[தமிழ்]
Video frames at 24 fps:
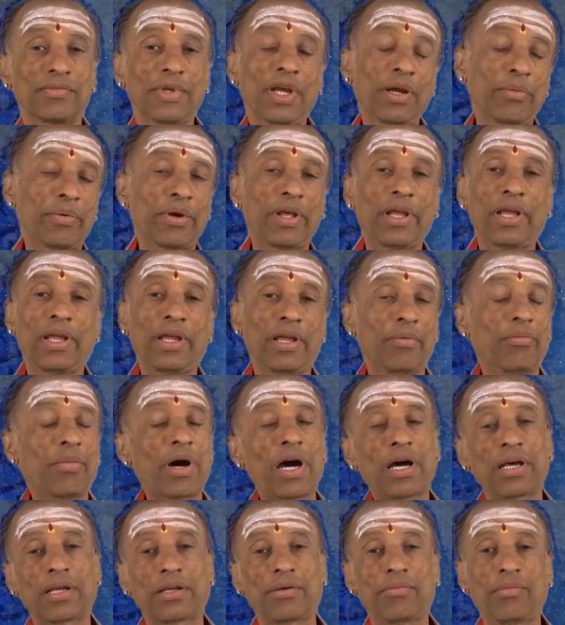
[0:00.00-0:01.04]
எப்படி மா
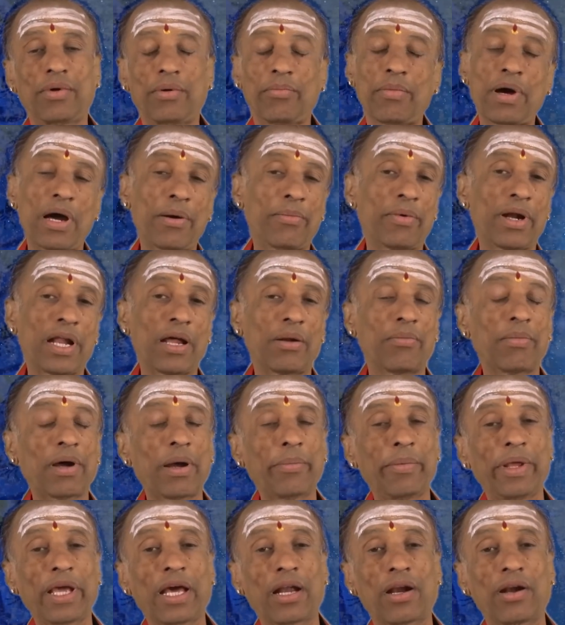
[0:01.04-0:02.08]
மாமனார்
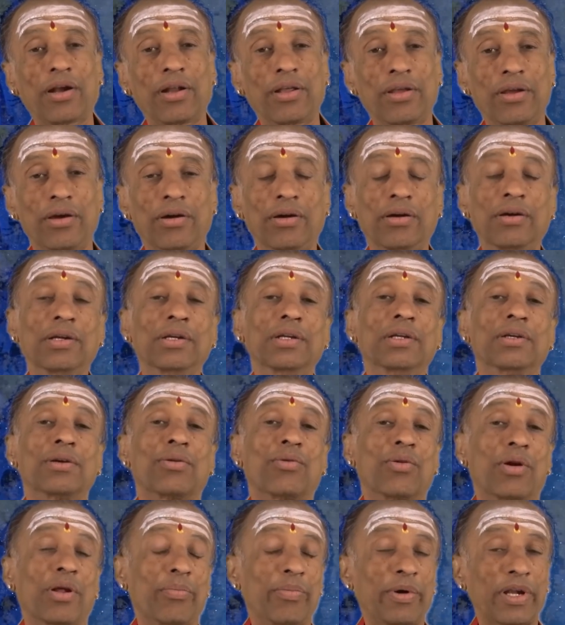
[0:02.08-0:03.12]
மாமியாராலேயோ
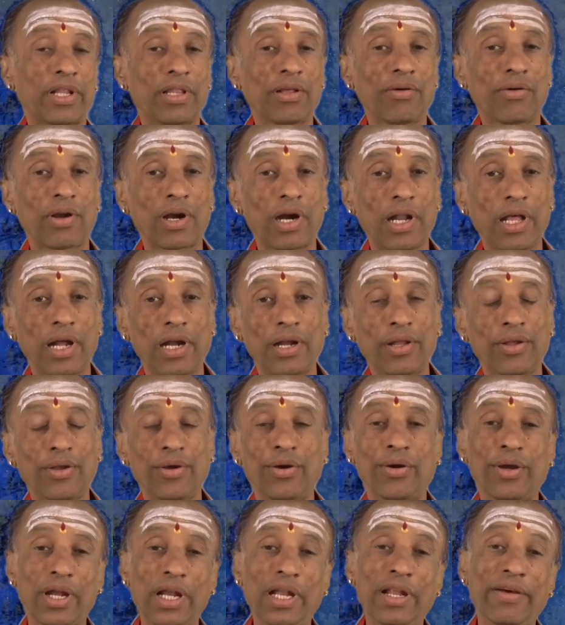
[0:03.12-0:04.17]
கூட பிறந்தவர்களாலேயோ
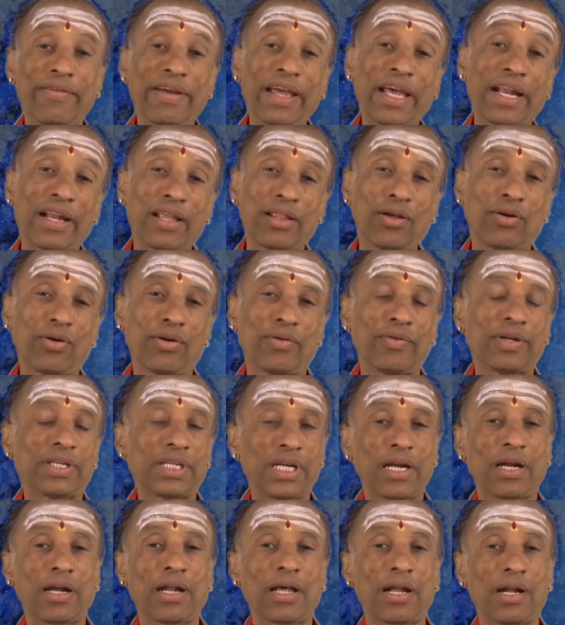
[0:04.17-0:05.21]
இல்லை வேறு ஏதோ ஒரு
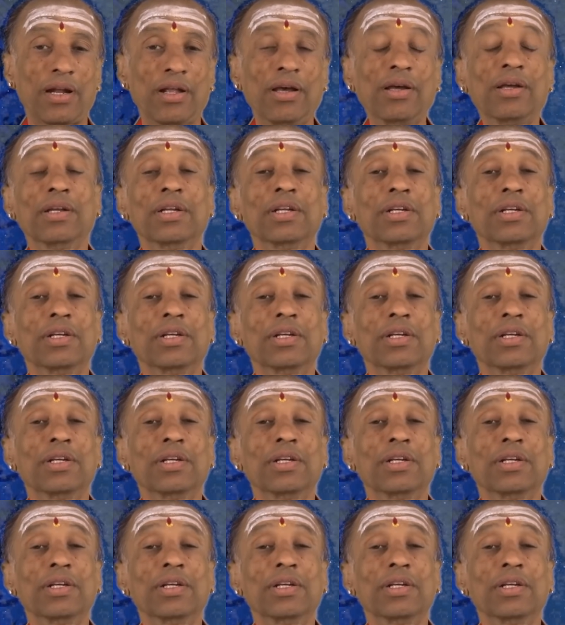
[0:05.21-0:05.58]
விஷயங்களால்